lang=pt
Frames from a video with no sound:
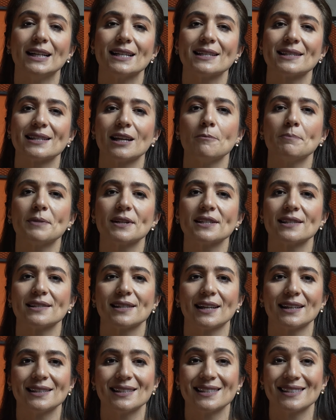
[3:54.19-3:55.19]
sem
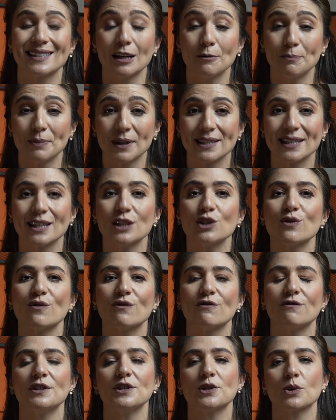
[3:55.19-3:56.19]
precisar estar presente
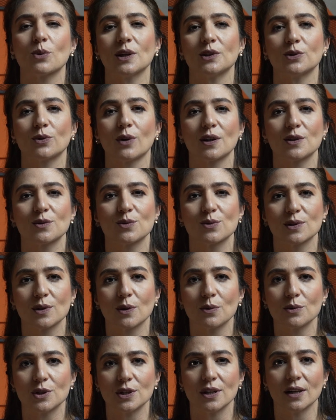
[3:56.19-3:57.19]
24 horas do
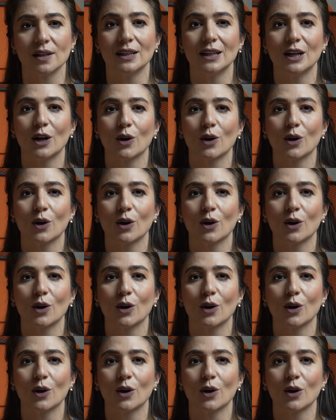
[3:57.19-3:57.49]
seu dia,